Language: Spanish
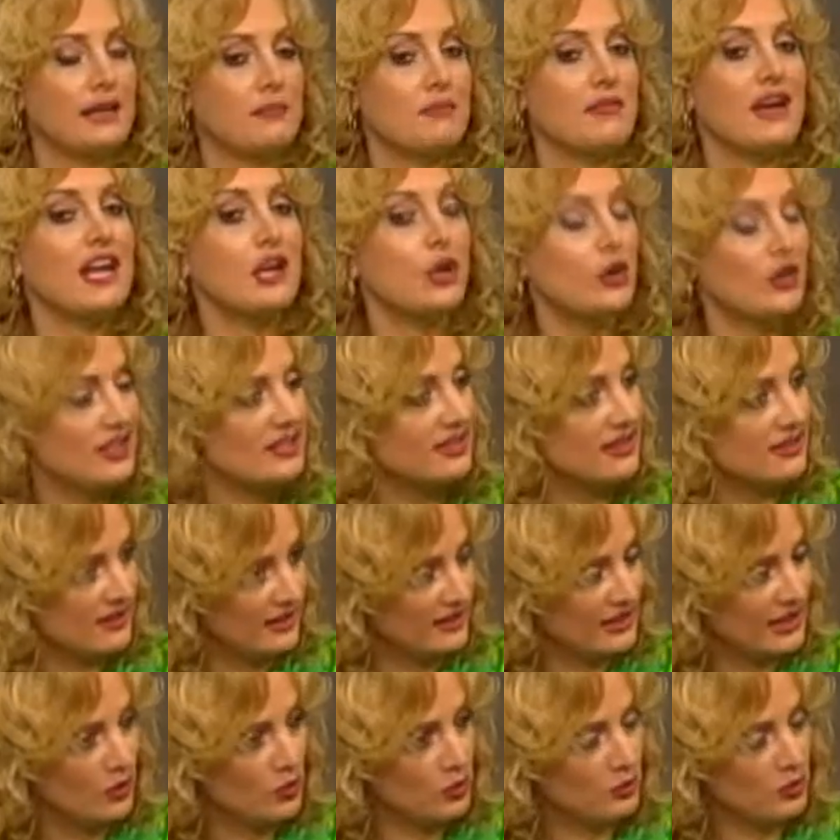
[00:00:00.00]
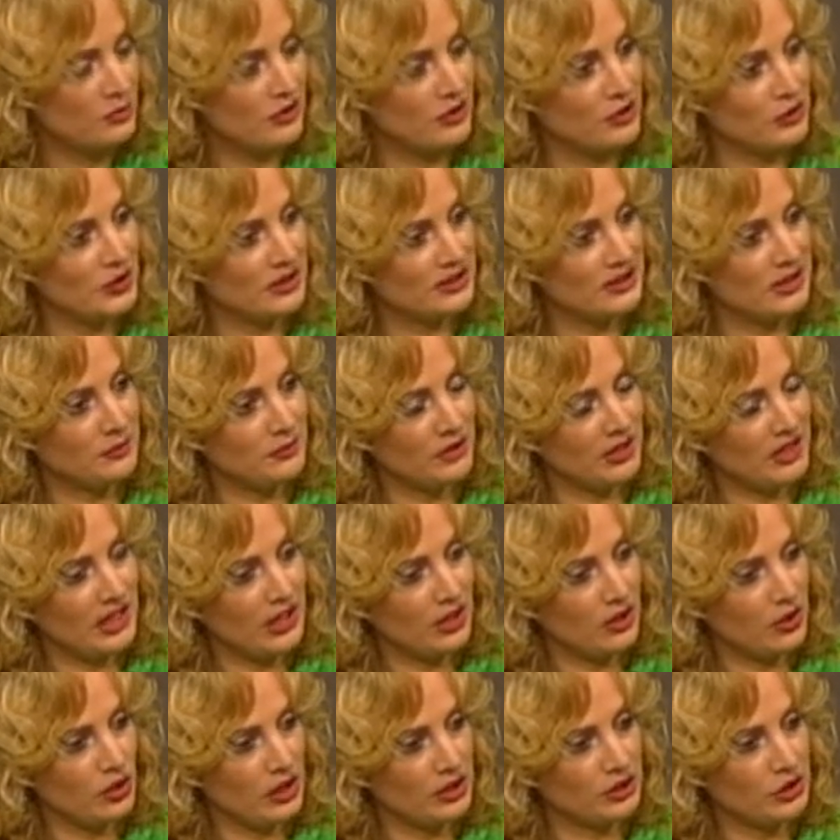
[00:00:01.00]
más lo necesita en un momento
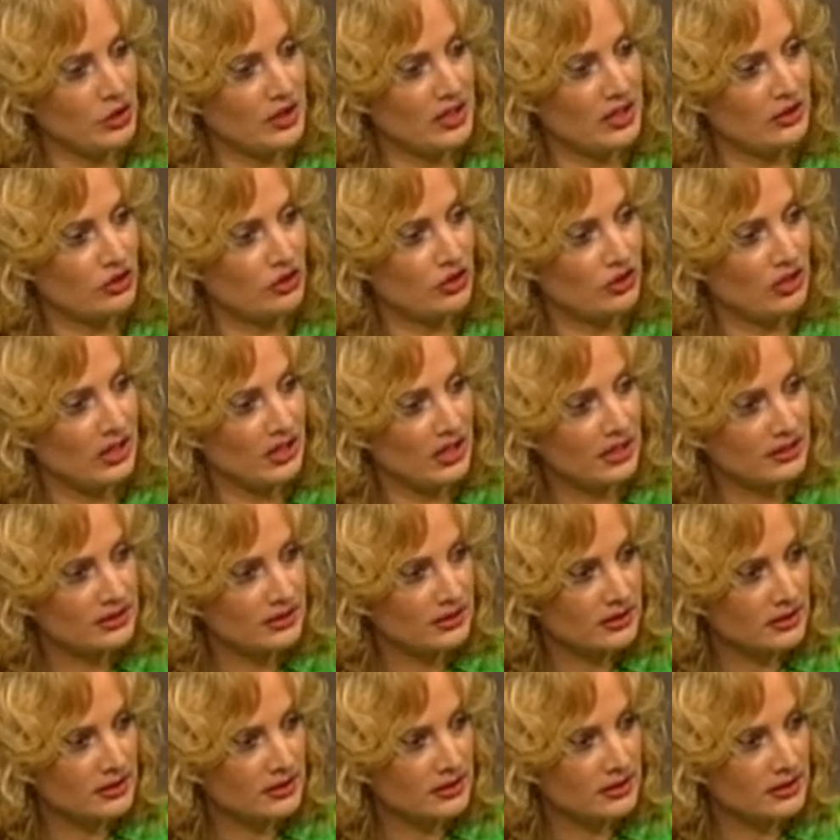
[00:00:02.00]
determinado dentro de la sociedad?